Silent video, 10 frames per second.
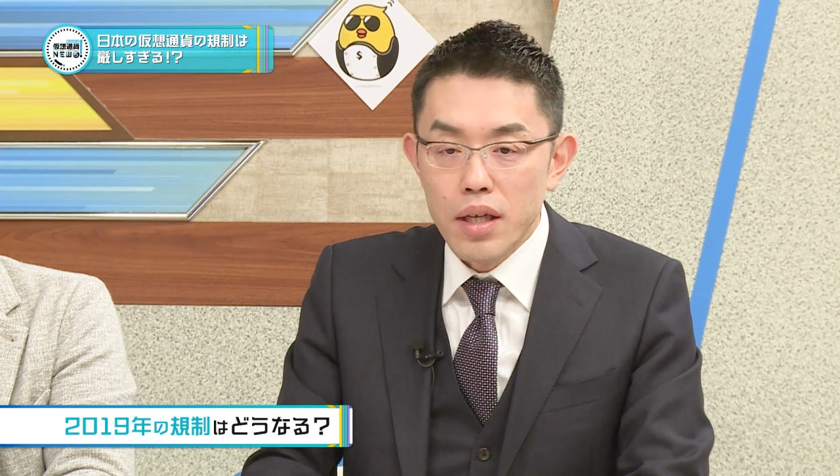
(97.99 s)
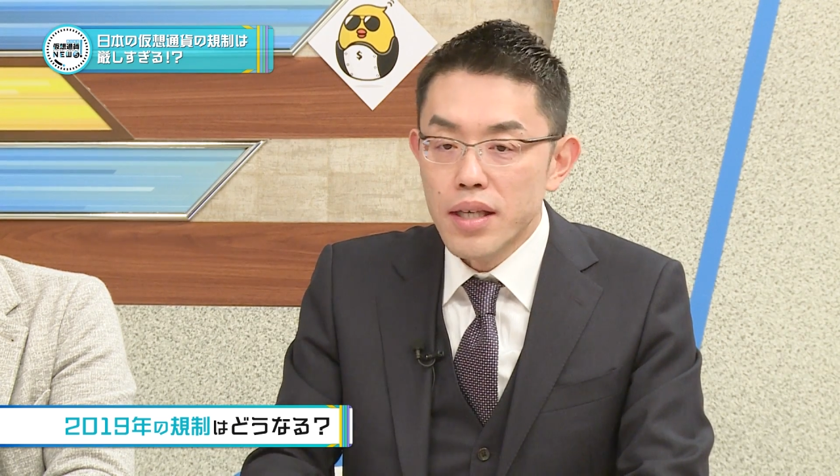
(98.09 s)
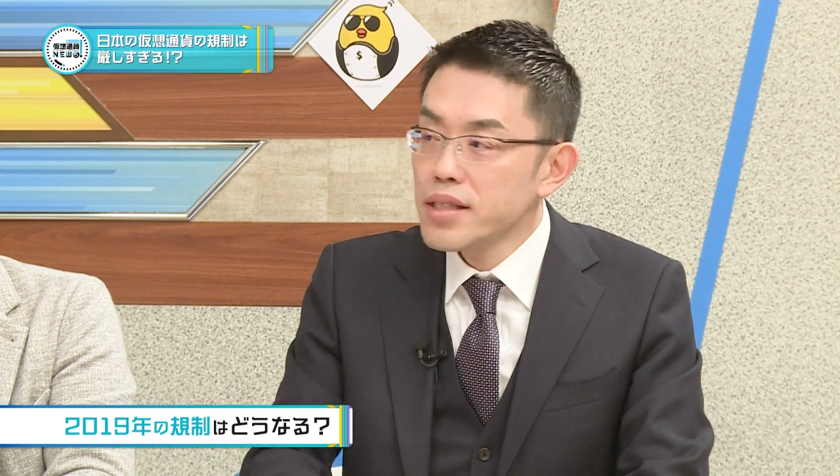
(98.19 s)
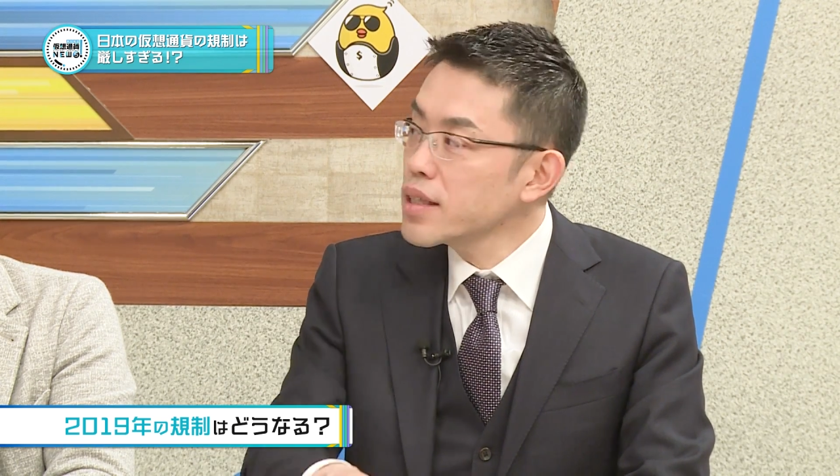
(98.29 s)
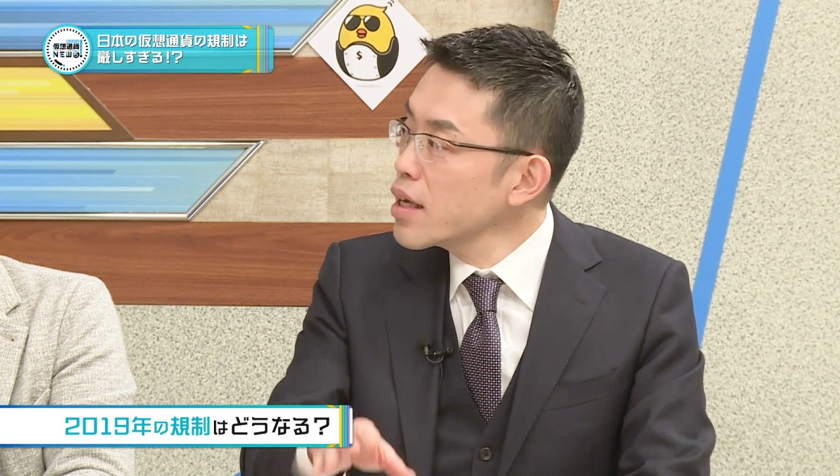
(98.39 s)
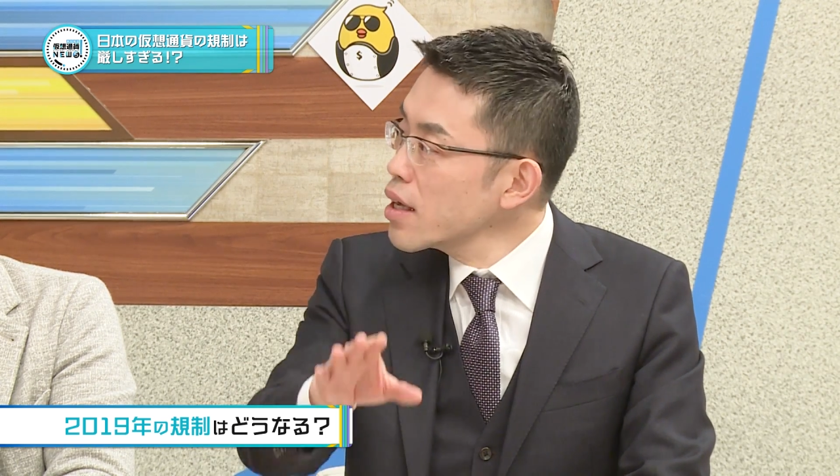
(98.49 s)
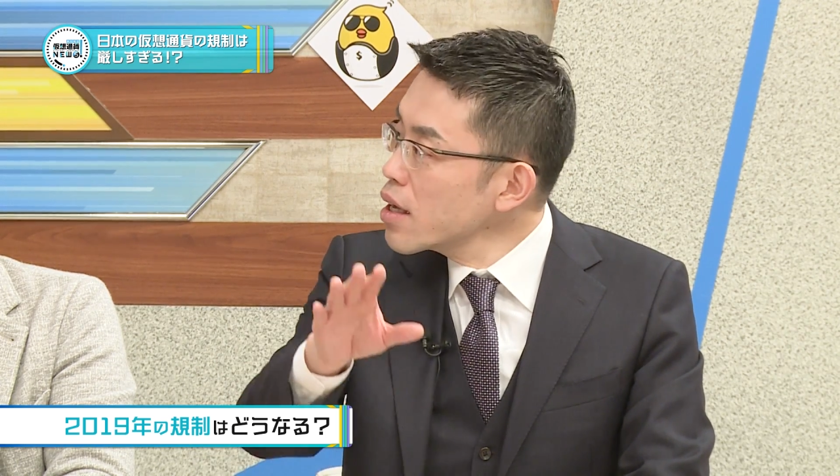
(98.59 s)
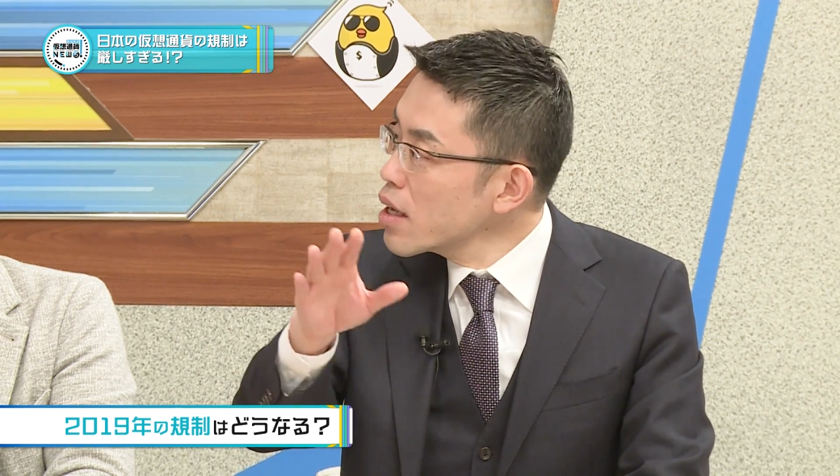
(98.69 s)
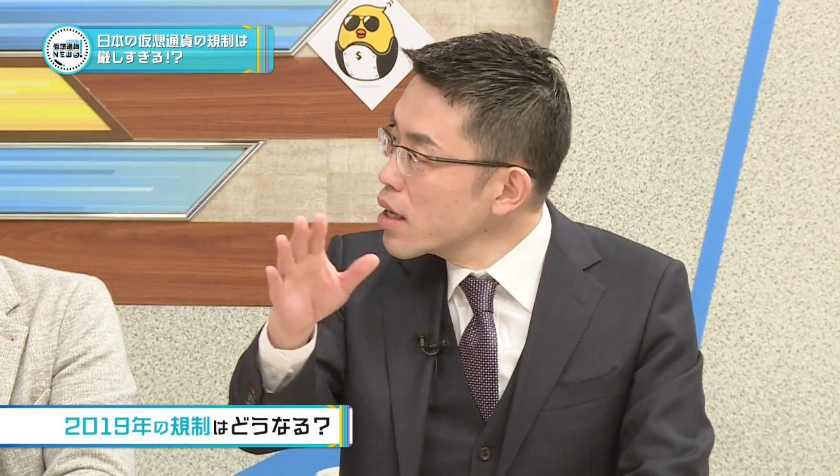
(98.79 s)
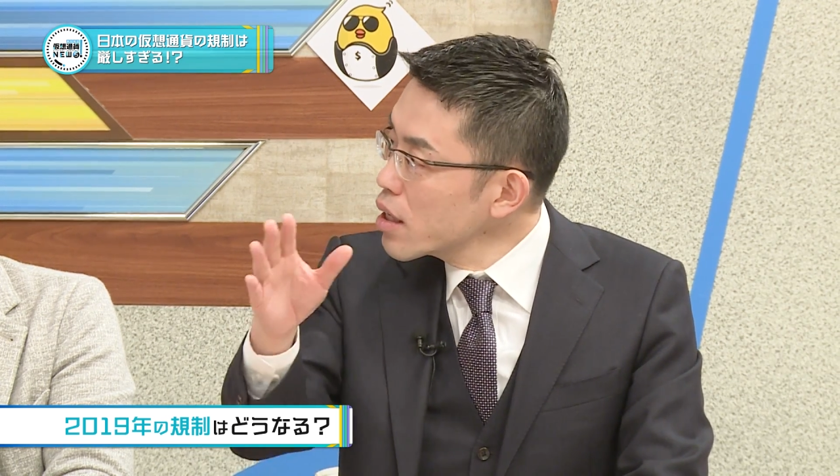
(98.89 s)
規
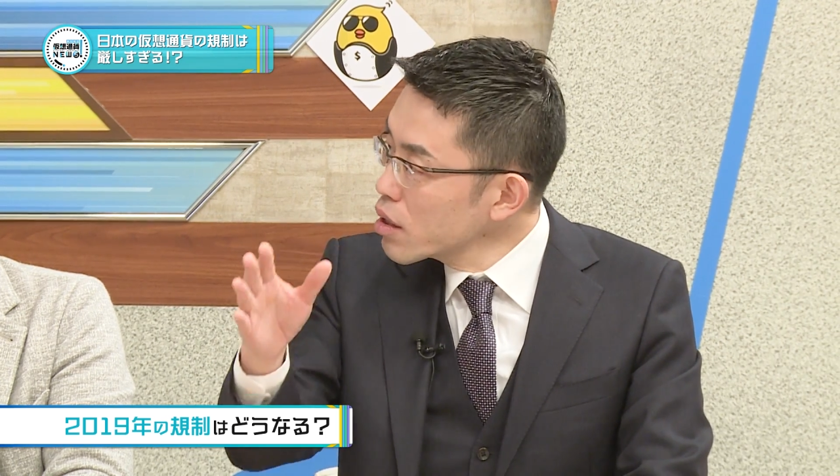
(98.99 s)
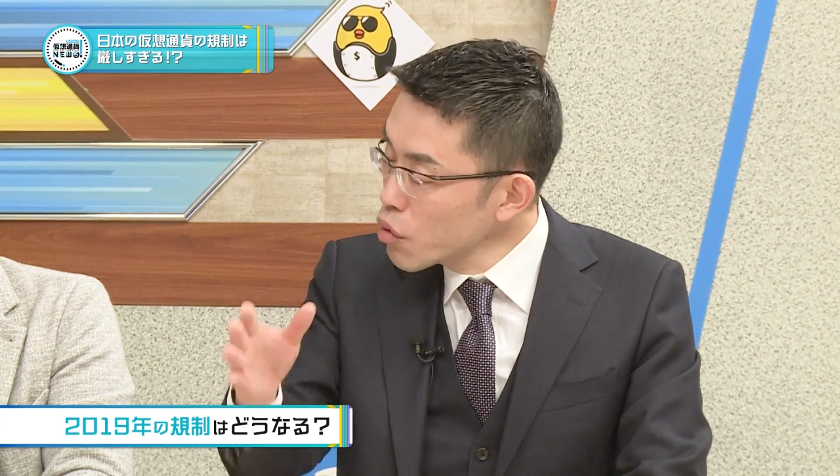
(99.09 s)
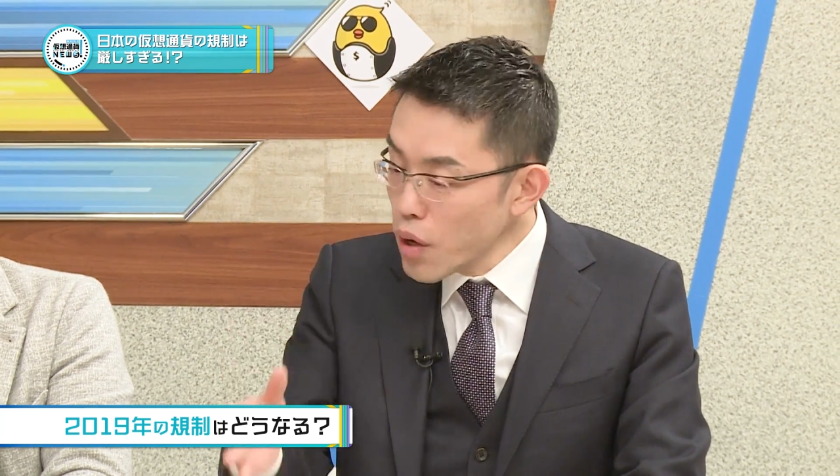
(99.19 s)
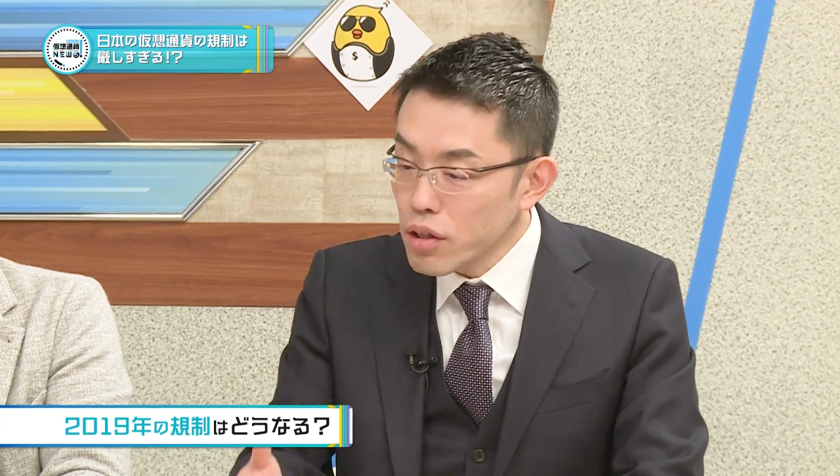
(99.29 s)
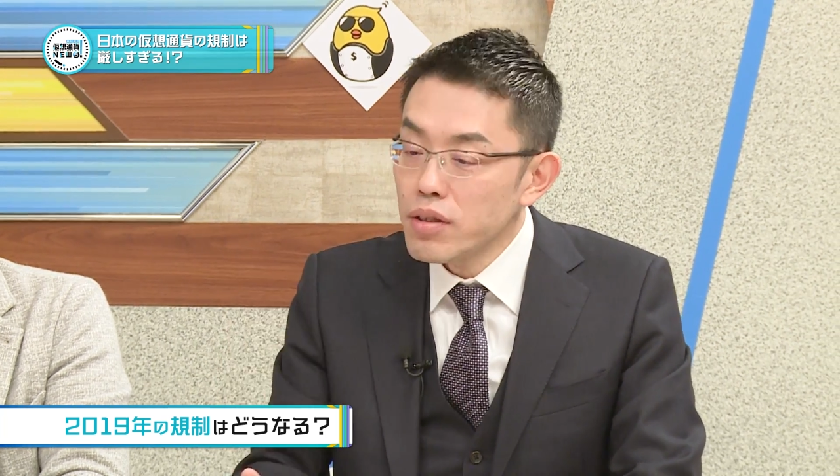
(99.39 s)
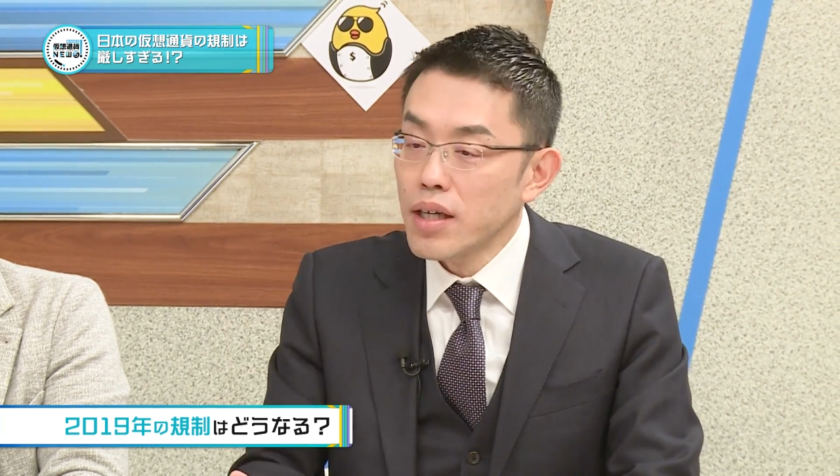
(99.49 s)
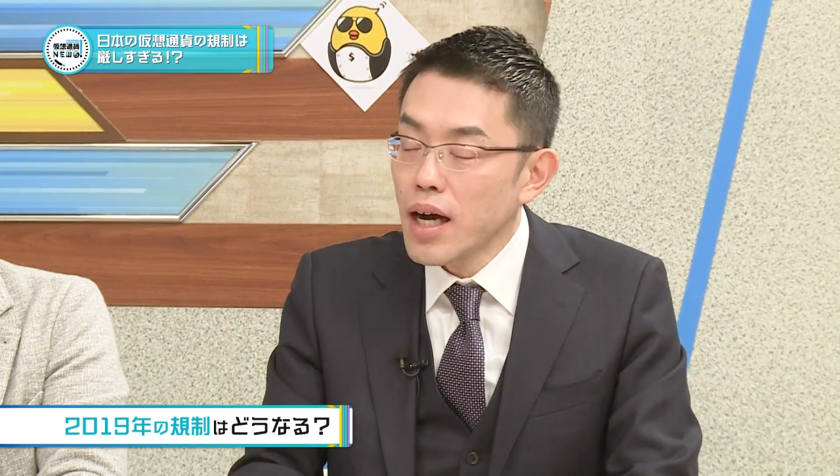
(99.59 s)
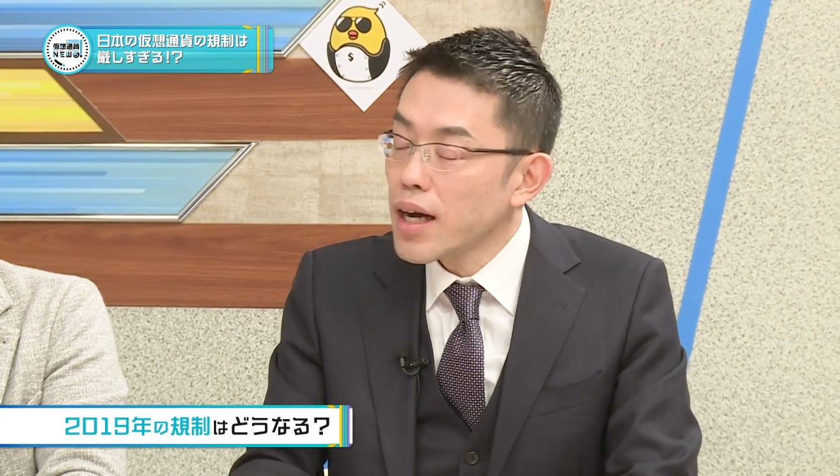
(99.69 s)
制の枠がか